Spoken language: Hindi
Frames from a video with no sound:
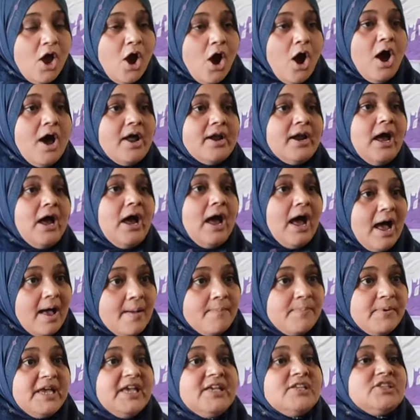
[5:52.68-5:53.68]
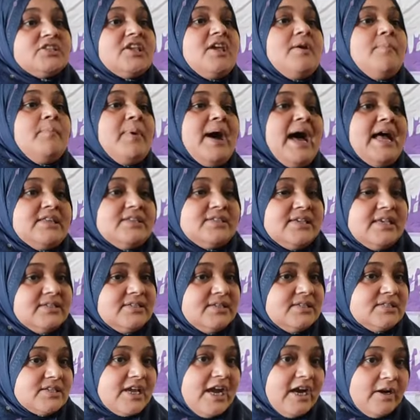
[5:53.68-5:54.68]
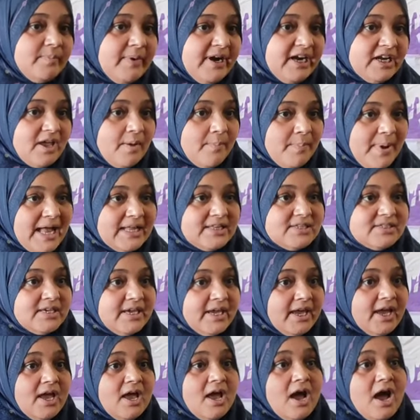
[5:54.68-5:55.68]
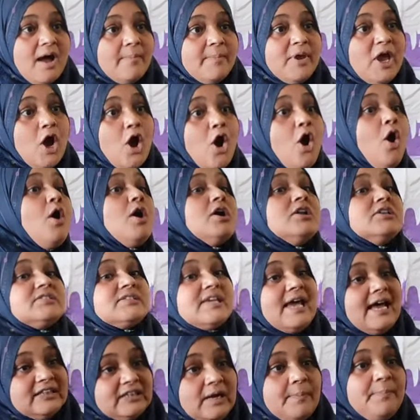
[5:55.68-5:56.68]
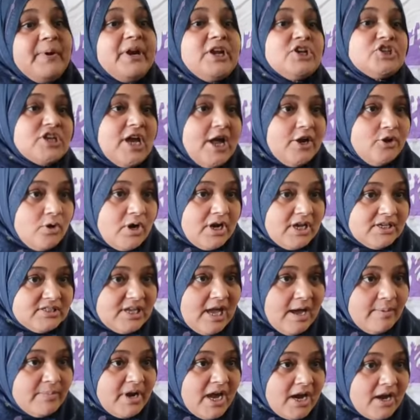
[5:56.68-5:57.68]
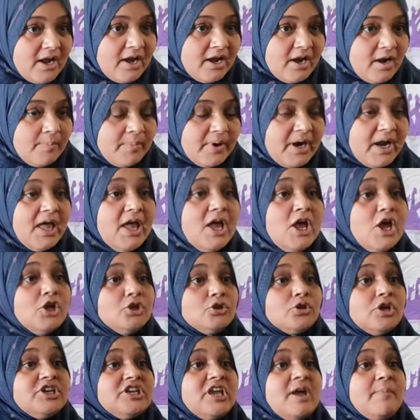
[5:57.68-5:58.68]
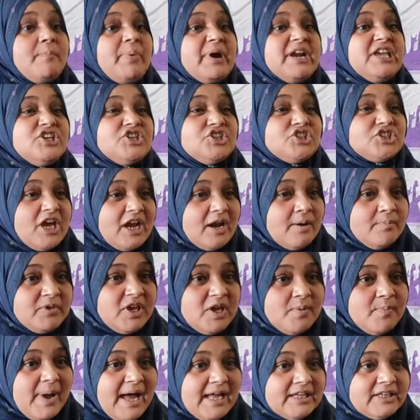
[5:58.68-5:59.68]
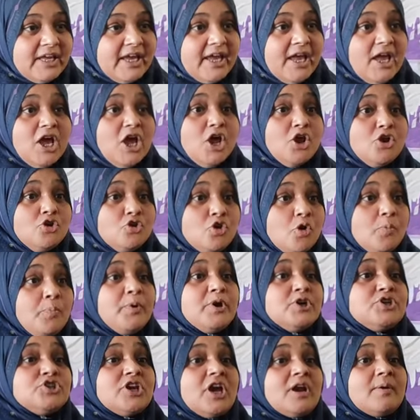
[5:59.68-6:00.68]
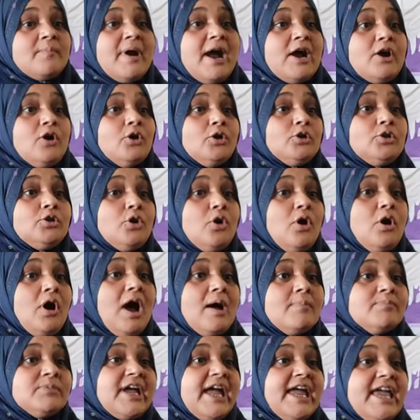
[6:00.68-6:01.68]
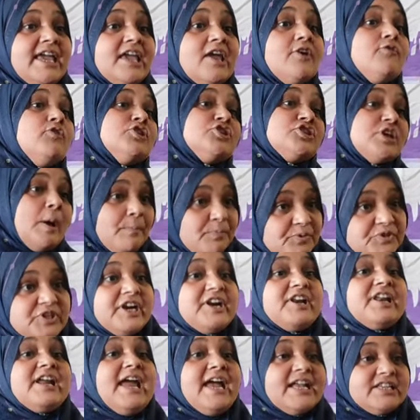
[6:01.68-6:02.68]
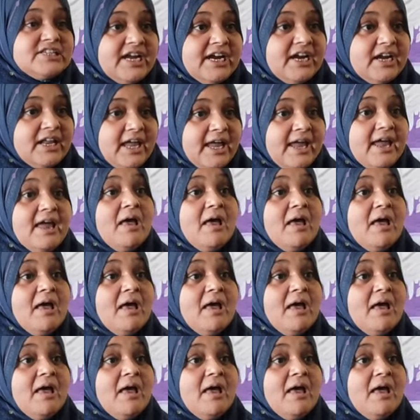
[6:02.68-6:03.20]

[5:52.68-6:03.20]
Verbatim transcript: और अब इसके बाद से इस स्टेटमेंट के बाद से हमें और ज़्यादा परेशानियों का सामना करना करना पड़ा तो ये बड़ी शर्म की बात है नुपुर शर्मा को तो हम कहेंगे वो सब्सिडरी एजेंट है